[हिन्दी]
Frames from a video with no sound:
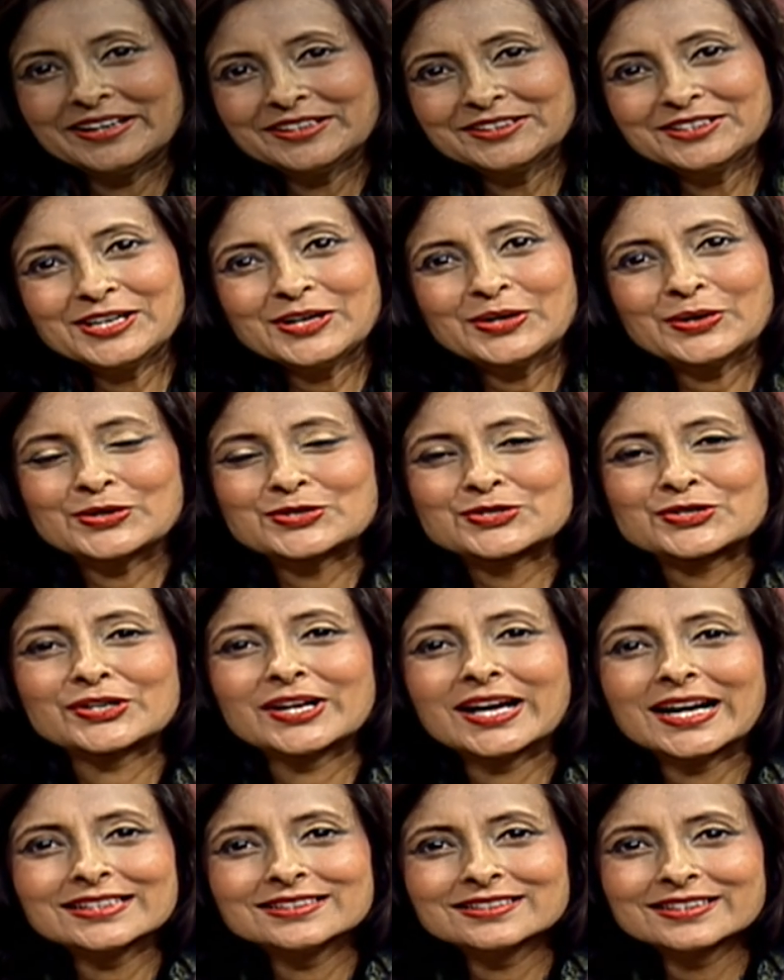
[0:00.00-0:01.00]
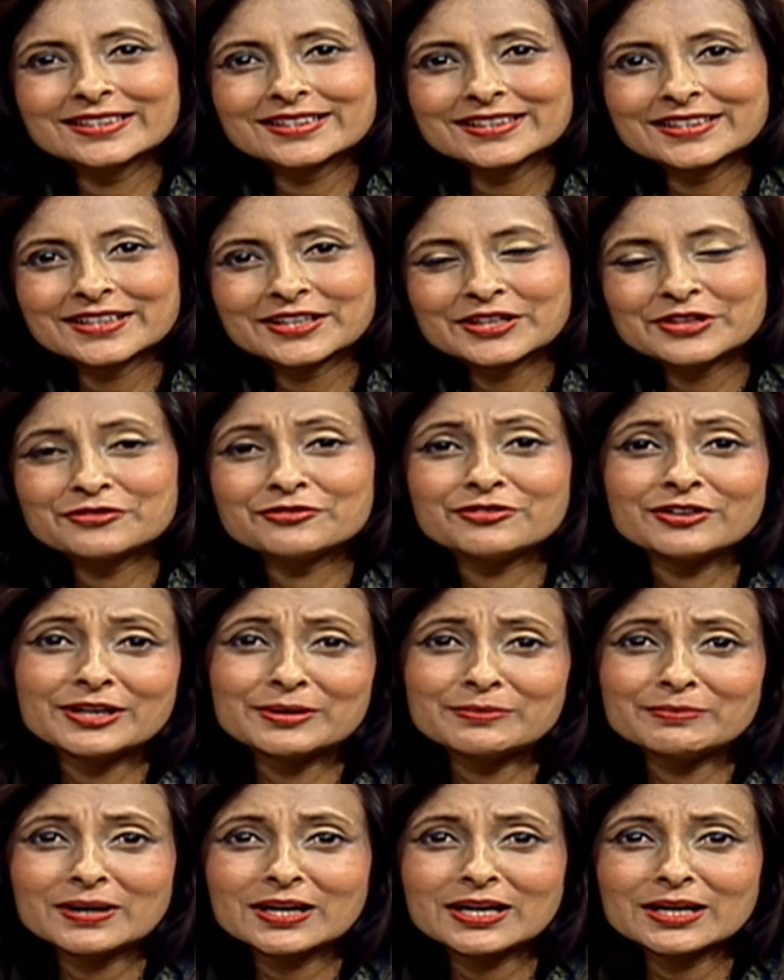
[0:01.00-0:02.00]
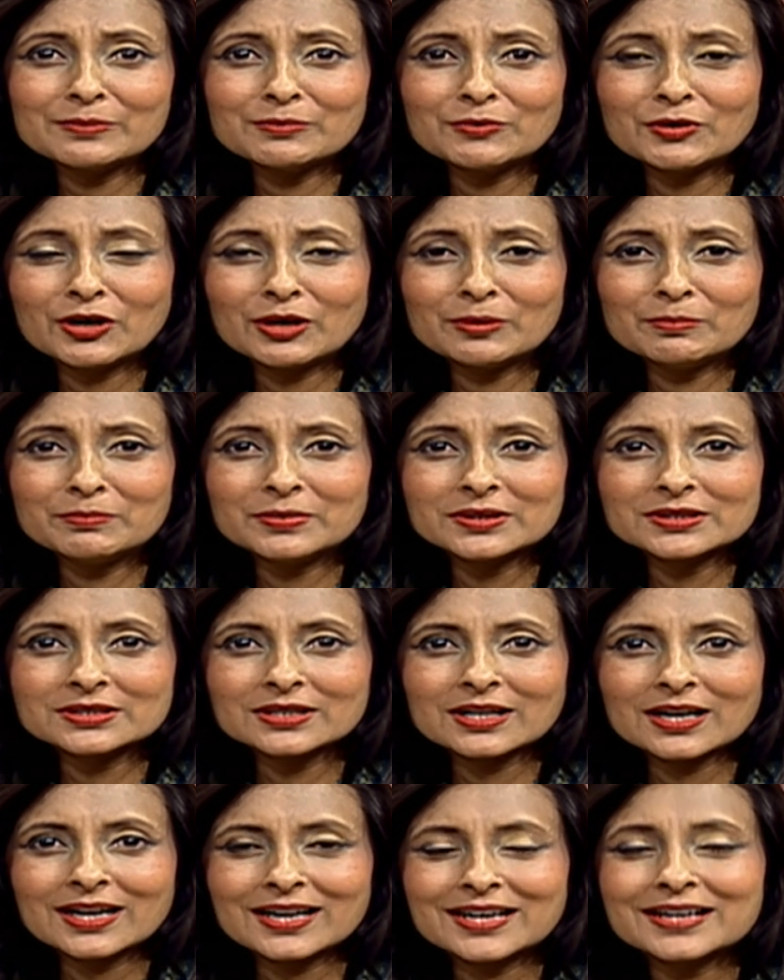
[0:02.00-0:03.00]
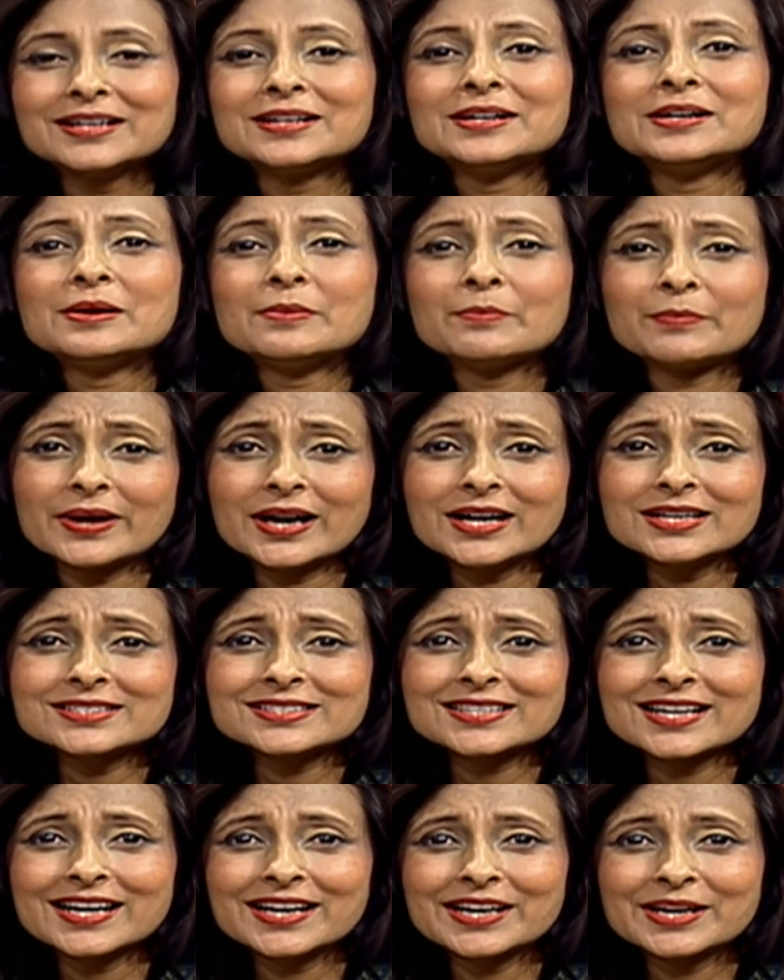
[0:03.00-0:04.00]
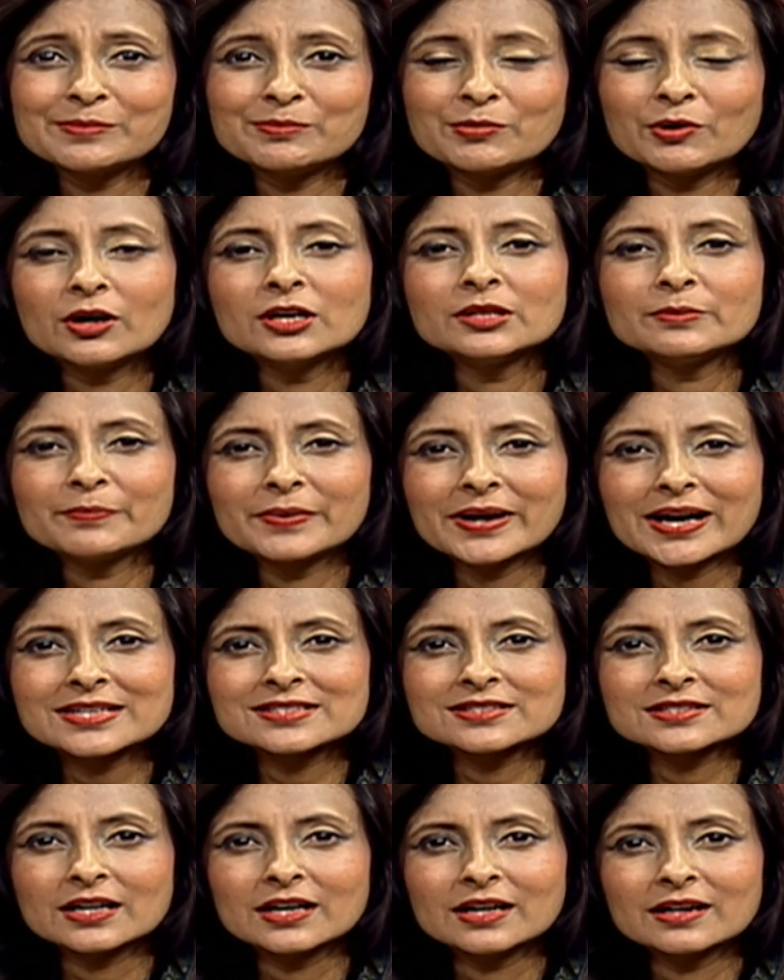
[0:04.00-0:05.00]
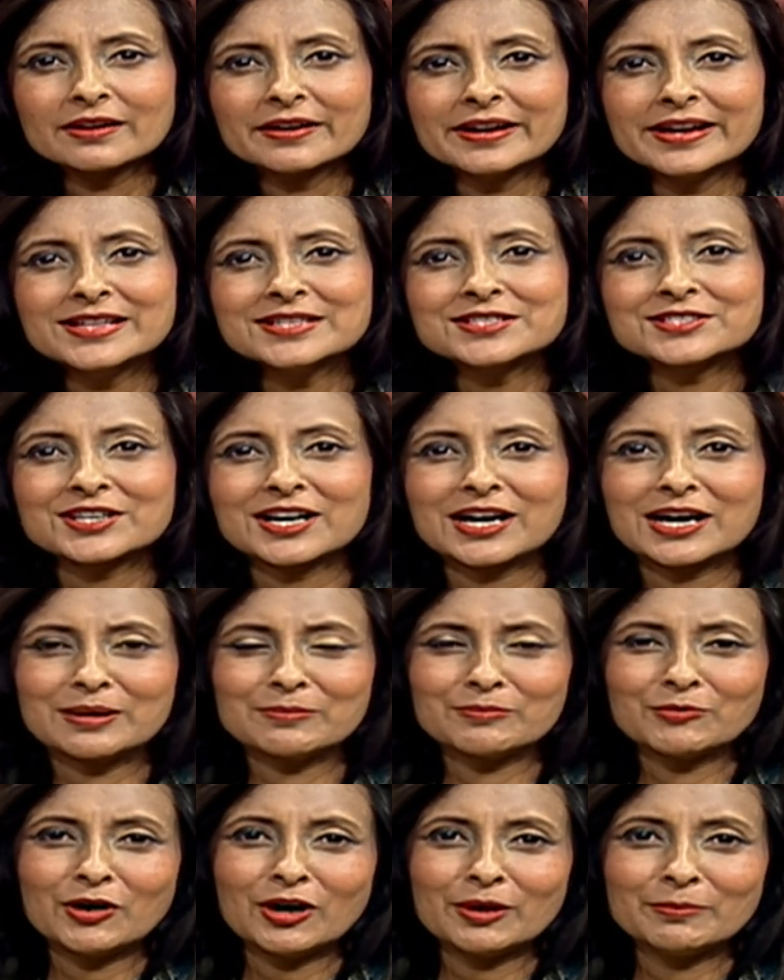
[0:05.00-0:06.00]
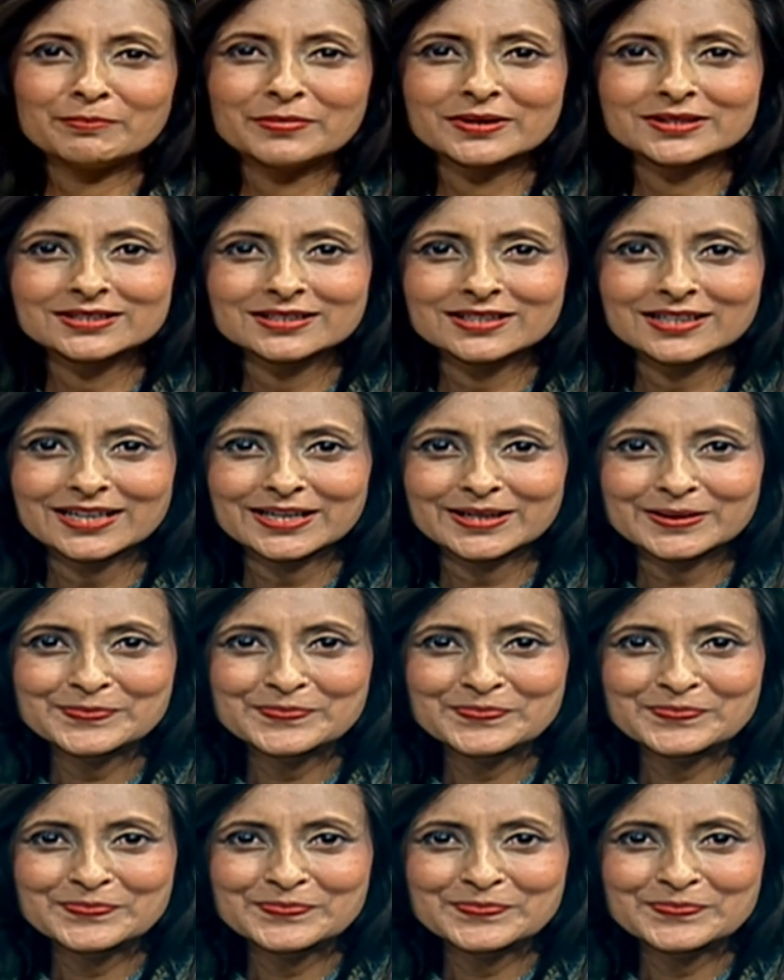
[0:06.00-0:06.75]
हर दिल को सुनाते हैं फरमान मोहब्बत का प्यासा है बहुत प्यासा इंसान मोहब्बत का